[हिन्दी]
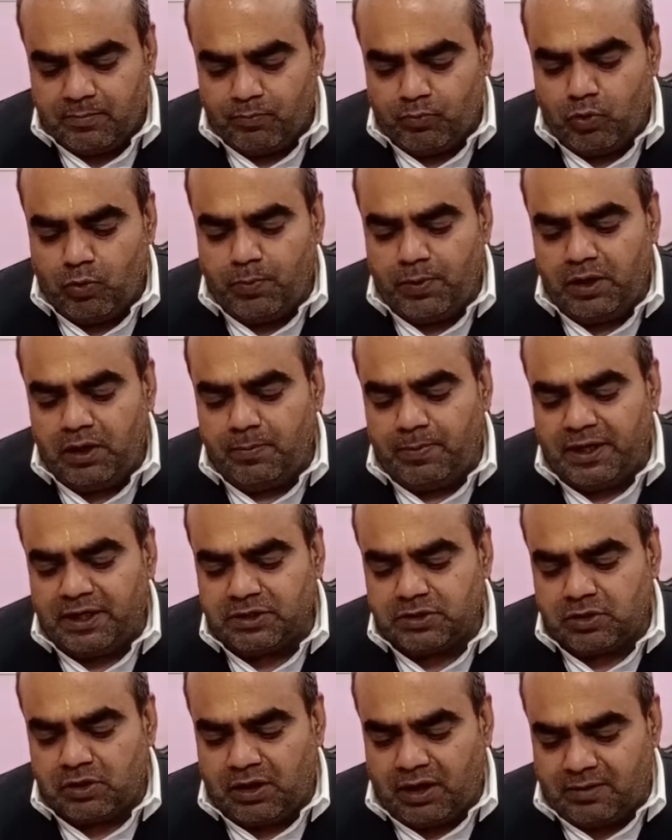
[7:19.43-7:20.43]
मुंह भले
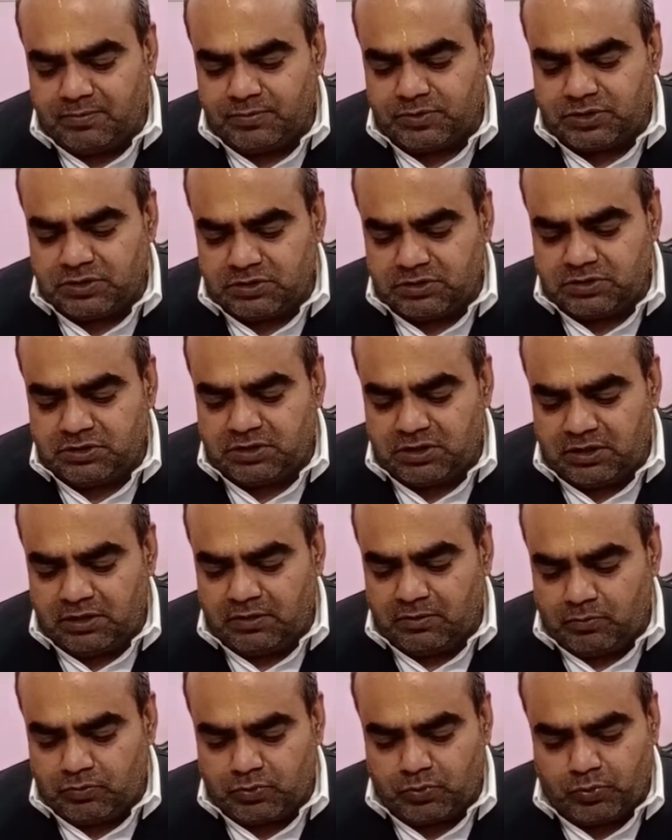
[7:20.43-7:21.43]
भाई राम सिंह जी थे
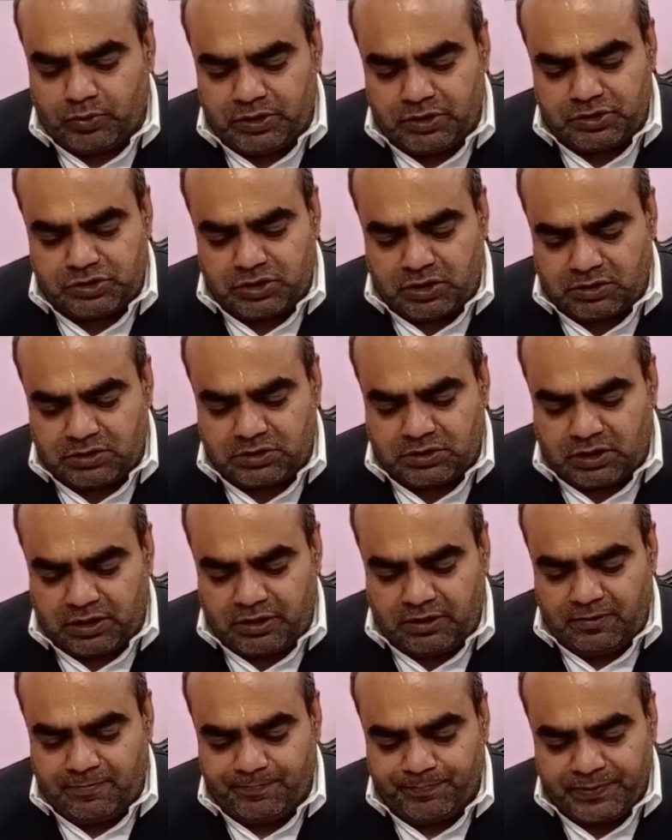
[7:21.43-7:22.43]
उनको इच्छा
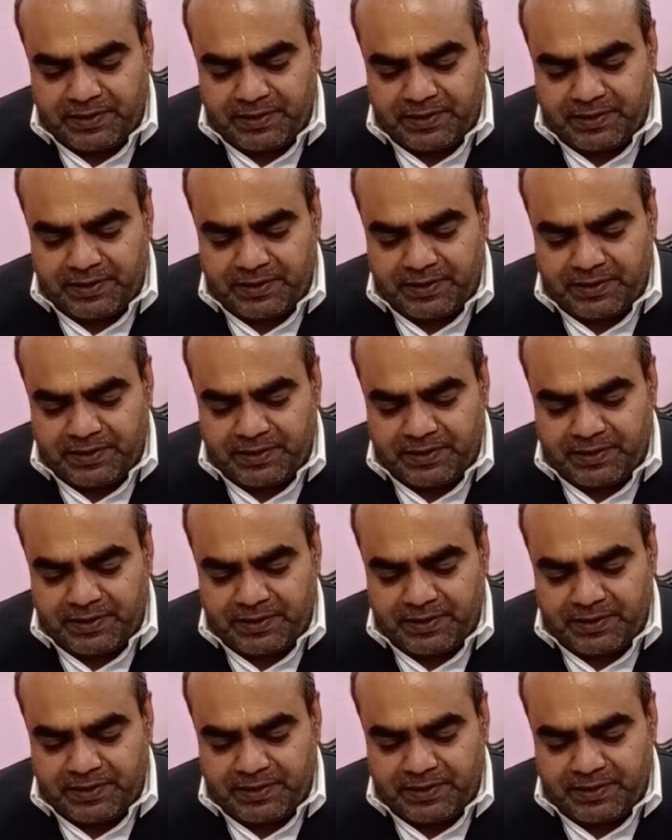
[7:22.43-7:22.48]
जताई